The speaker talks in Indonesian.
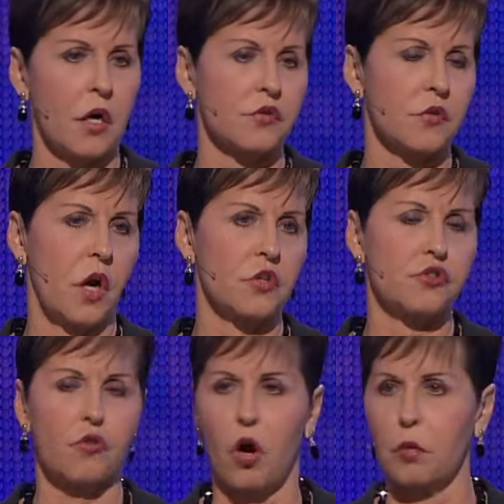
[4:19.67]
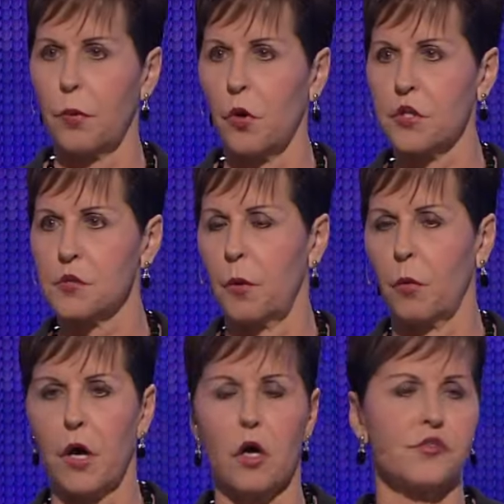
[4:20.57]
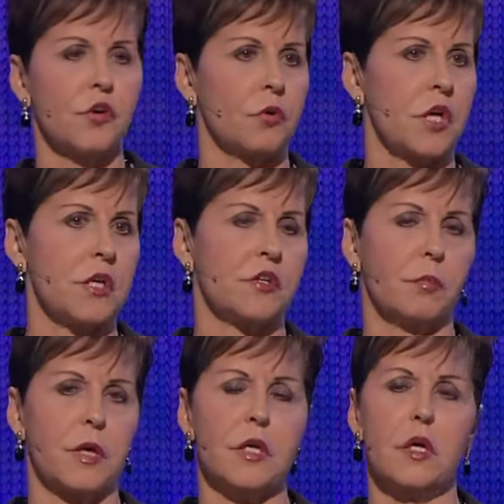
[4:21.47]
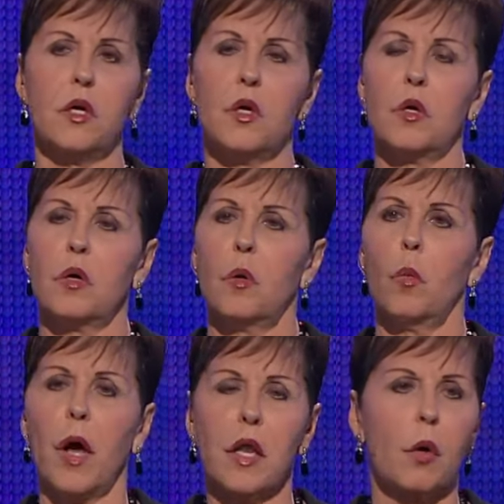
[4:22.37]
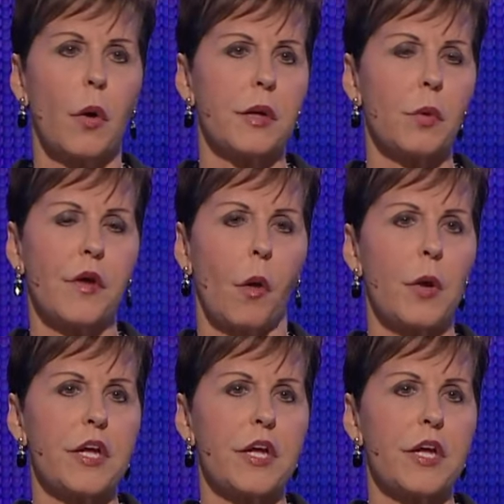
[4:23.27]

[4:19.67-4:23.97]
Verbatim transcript: titik kekuatan kita, tapi kita juga perlu mengenal kelemahan kita.